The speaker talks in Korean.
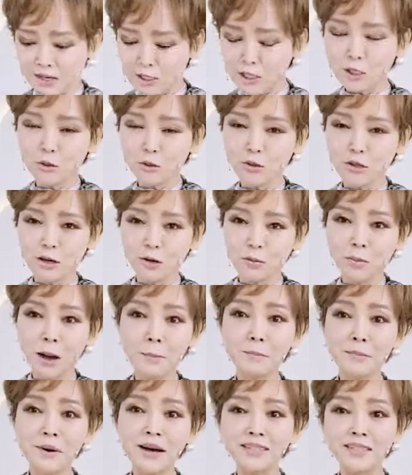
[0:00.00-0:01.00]
시원해요.
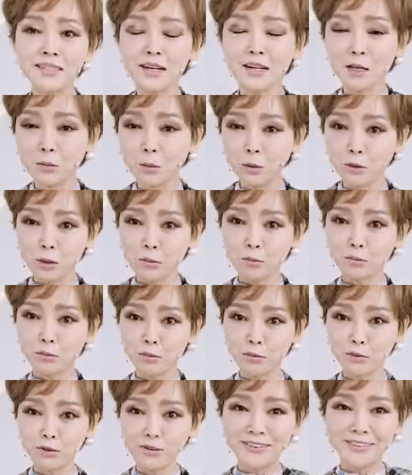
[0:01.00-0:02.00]
반바지랑 입어도
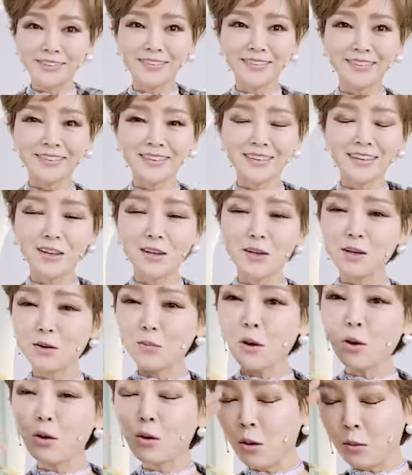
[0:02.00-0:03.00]
예쁘고.
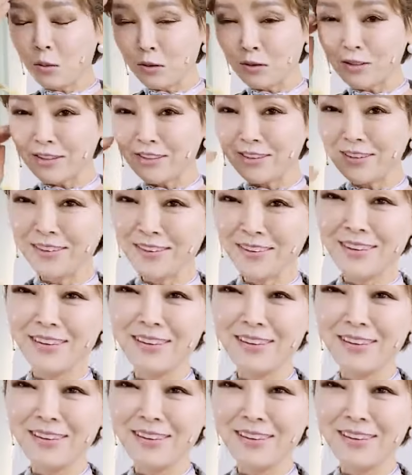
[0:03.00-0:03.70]
별거 없거든요.